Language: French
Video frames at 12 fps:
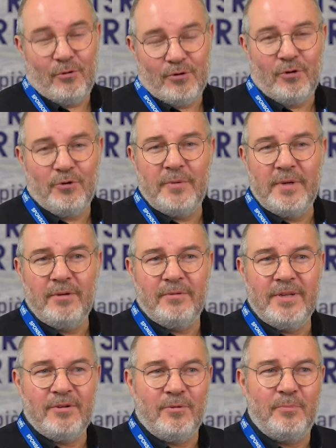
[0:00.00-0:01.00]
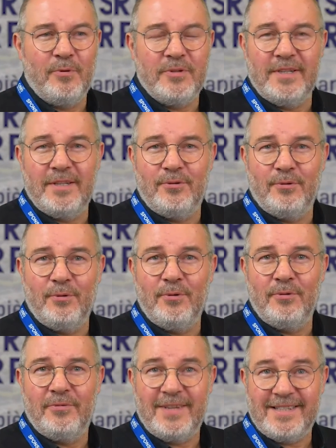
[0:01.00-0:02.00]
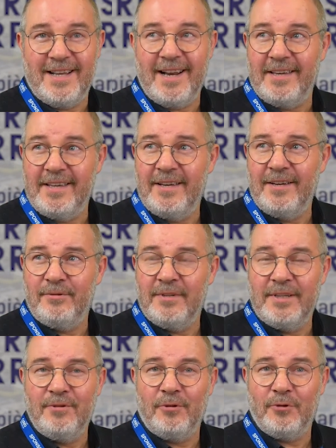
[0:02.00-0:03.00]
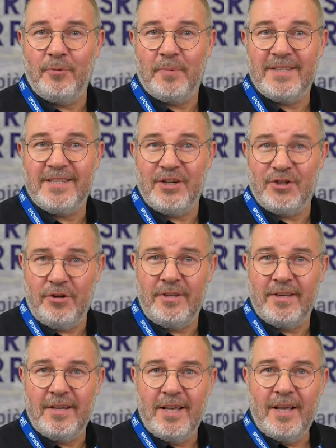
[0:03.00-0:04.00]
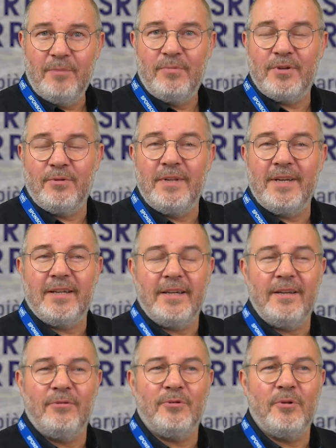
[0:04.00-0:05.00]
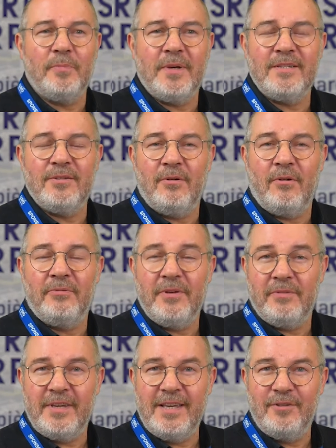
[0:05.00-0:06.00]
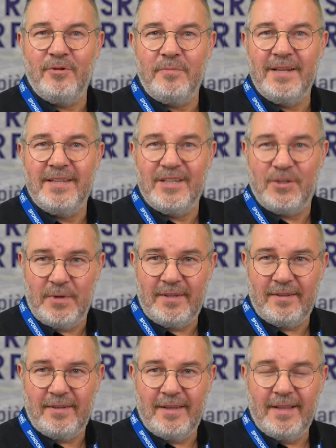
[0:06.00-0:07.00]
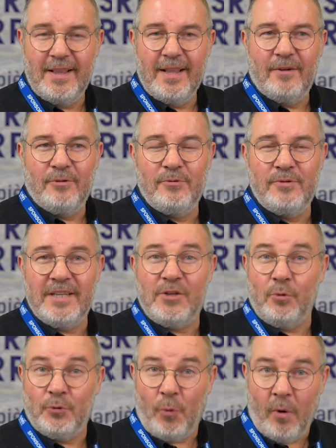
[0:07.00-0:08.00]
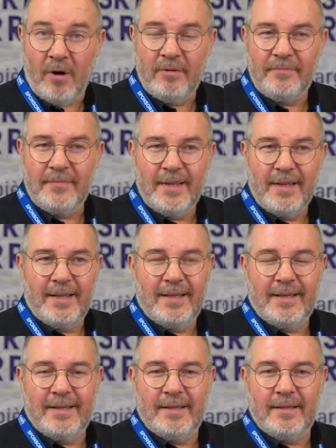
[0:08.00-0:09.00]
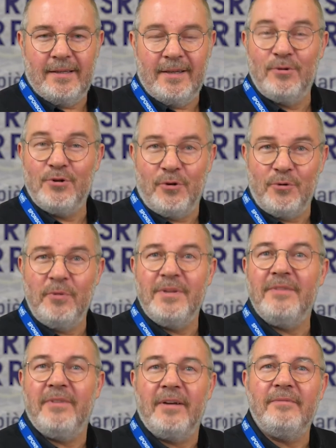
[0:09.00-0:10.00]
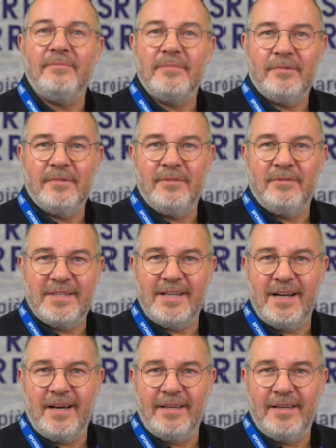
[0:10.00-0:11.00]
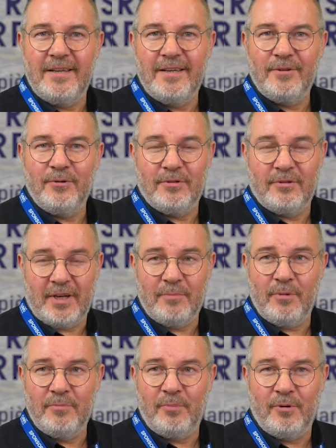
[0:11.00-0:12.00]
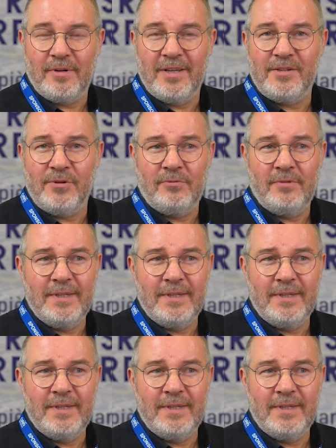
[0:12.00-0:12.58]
Aujourd'hui, on est composé de 20 salariés. On est une entreprise qui est jeune, puisqu'on a créé l'entreprise en février 2018. Nous étions trois euh, et aujourd'hui, on est 20. On est 20 salariés, donc très bonne profession,